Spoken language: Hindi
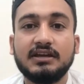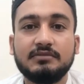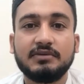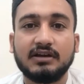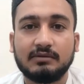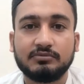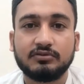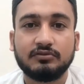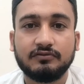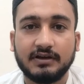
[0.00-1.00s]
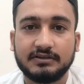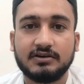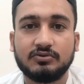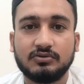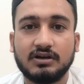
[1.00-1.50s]
इनमें आपको फ़ायदा
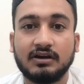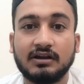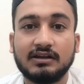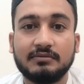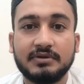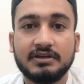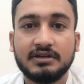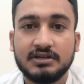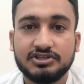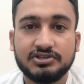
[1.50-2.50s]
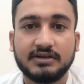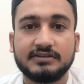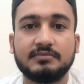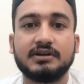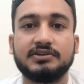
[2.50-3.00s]
होगा गला में
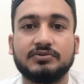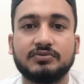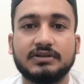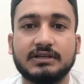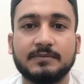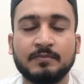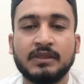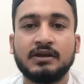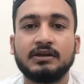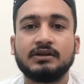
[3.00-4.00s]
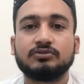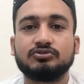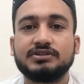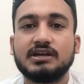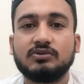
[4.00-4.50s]
शादमानी होगी तो
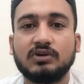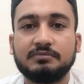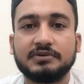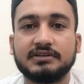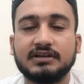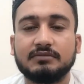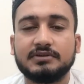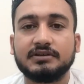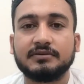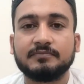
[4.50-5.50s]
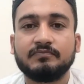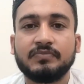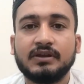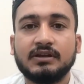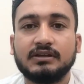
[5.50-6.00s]
यह ख्वाब की ताबीर
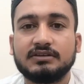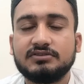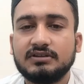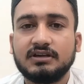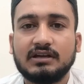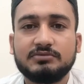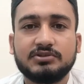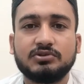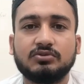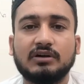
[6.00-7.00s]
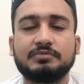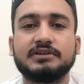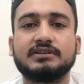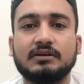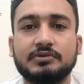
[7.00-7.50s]
नाजीन कराम ये जो ख्वाब की
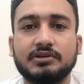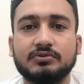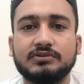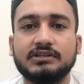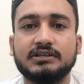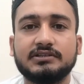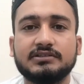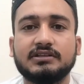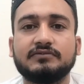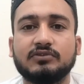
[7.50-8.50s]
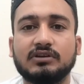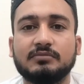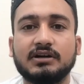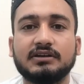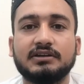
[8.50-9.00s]
ताबीरें होती हैं ये सिर्फ
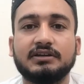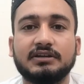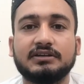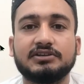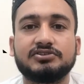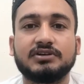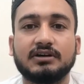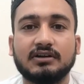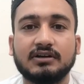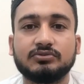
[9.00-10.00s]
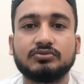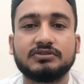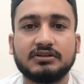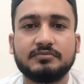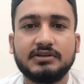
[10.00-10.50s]
उलमा के एक इशारात और
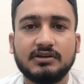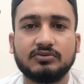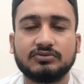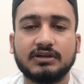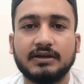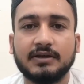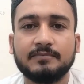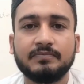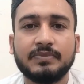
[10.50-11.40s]
तखमीना होता है